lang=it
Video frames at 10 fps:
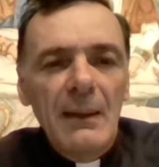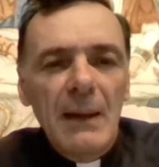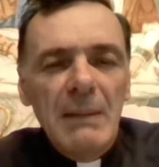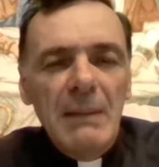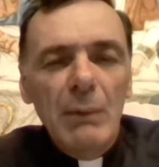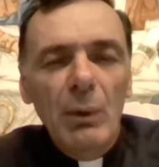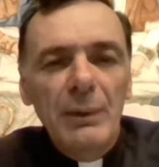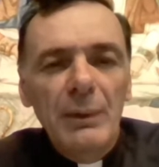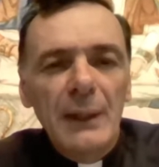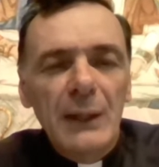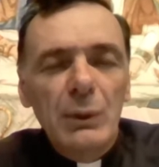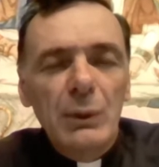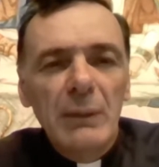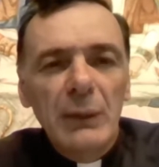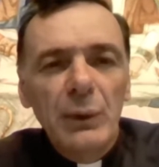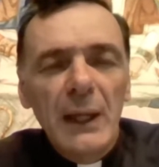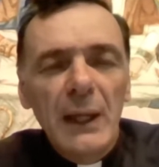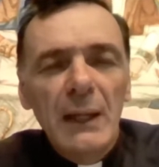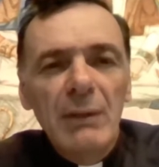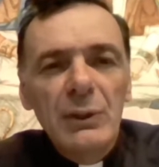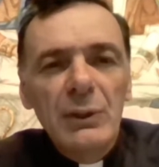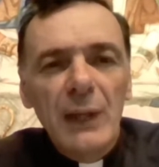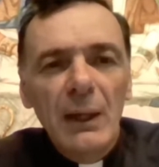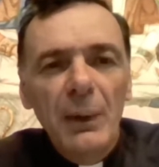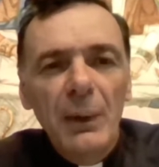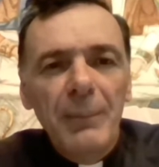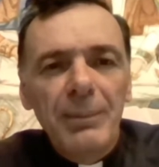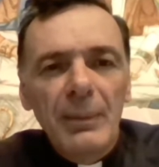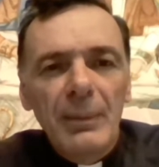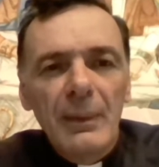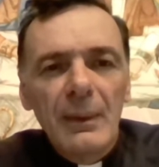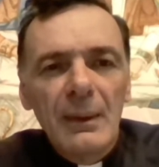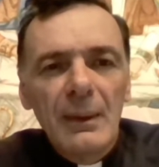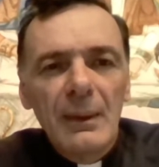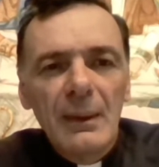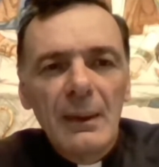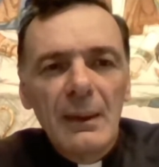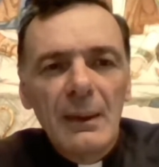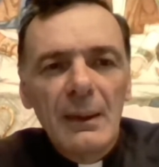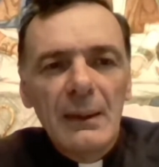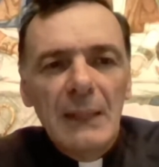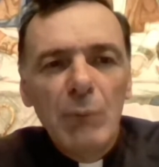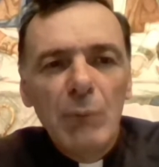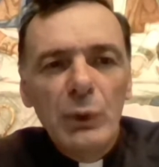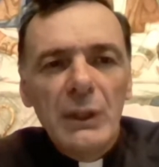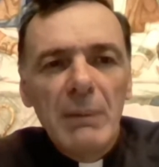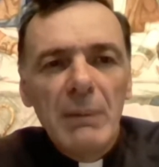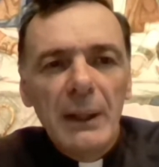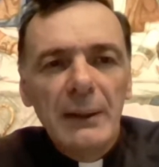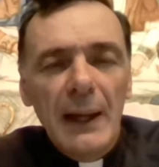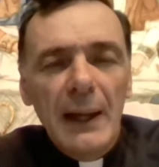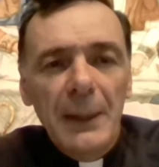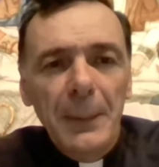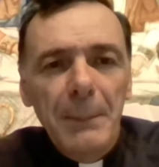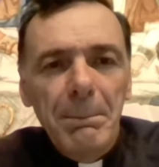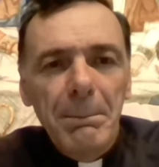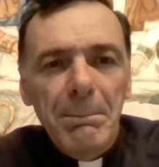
Abbiamo ascoltato ieri il Vangelo del buon samaritano,